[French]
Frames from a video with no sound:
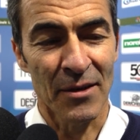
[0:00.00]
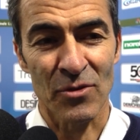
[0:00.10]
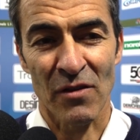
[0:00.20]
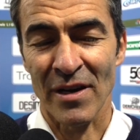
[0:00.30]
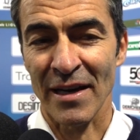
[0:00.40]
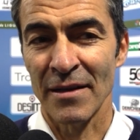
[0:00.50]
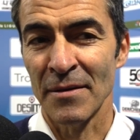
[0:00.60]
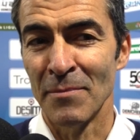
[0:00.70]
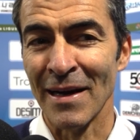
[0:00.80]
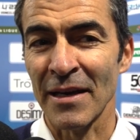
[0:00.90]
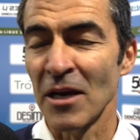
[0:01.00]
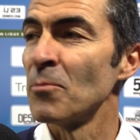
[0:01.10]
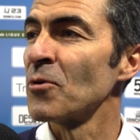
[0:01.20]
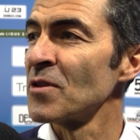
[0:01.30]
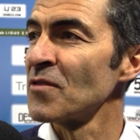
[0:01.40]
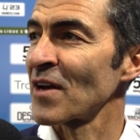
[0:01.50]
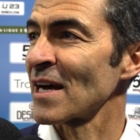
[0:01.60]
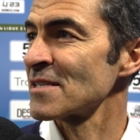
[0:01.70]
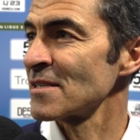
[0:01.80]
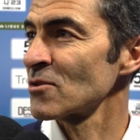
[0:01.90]
Nous avons manqué un peu
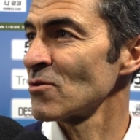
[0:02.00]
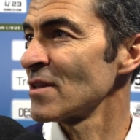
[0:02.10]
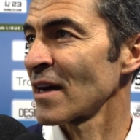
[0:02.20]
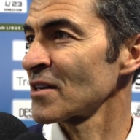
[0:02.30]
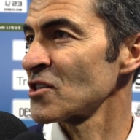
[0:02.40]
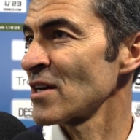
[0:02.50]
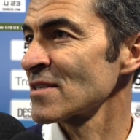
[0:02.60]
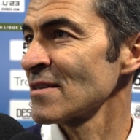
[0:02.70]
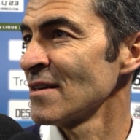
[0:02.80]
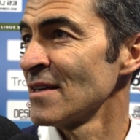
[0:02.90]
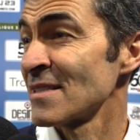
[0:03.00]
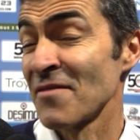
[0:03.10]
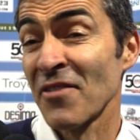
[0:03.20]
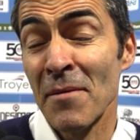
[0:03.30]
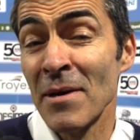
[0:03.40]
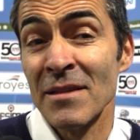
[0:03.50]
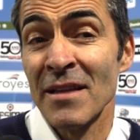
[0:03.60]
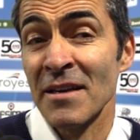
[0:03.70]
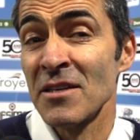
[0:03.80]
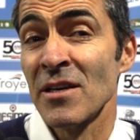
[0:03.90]
d'efficacité sur le dernier geste. C'est vraiment le
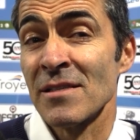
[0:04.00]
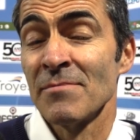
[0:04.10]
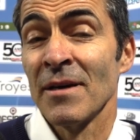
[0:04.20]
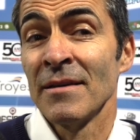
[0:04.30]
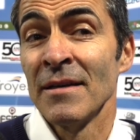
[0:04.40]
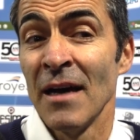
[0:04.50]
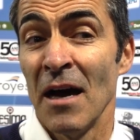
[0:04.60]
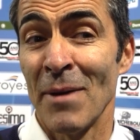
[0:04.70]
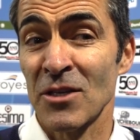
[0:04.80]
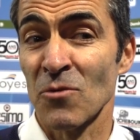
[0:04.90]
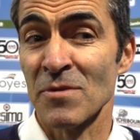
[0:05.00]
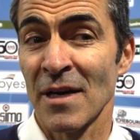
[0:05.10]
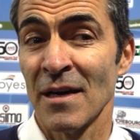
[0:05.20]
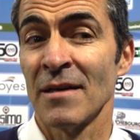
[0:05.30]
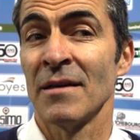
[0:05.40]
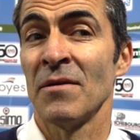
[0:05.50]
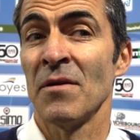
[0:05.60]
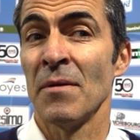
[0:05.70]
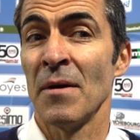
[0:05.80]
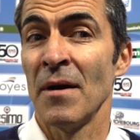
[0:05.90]
dernier geste, mais un match comme ça,
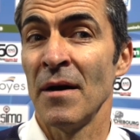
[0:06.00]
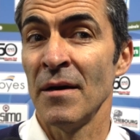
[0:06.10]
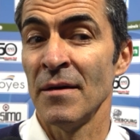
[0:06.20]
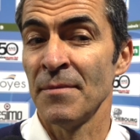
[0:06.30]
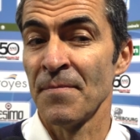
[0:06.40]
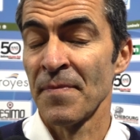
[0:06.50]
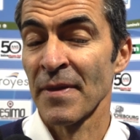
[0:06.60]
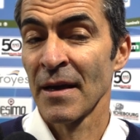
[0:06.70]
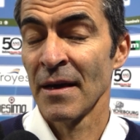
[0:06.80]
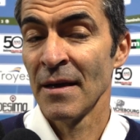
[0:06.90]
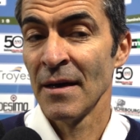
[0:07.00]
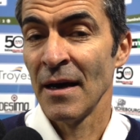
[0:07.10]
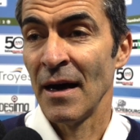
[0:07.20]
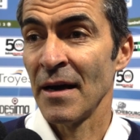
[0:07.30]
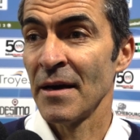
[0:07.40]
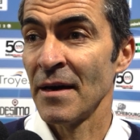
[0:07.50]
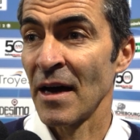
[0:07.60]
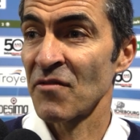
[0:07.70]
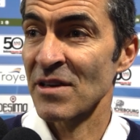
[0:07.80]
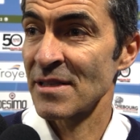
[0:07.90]
un, un
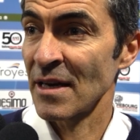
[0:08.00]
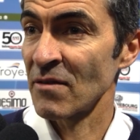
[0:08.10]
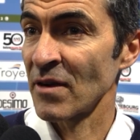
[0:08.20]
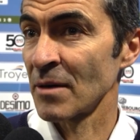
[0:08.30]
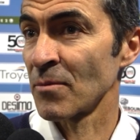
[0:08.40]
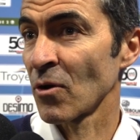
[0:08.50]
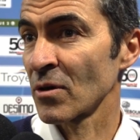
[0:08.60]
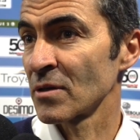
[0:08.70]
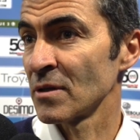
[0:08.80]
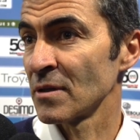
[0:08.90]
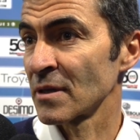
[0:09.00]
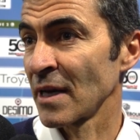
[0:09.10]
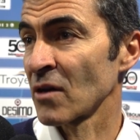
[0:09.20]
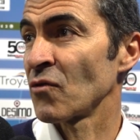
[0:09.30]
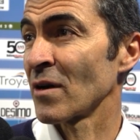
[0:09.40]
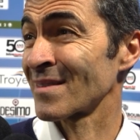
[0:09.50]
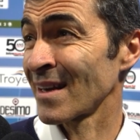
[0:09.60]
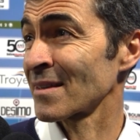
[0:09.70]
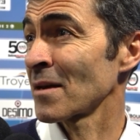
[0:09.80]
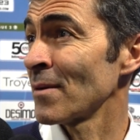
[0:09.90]
adversaire avec un bloc euh, quelquefois
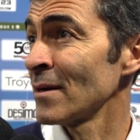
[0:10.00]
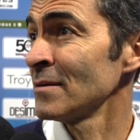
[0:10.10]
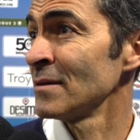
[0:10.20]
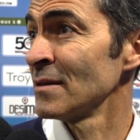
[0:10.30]
très très bas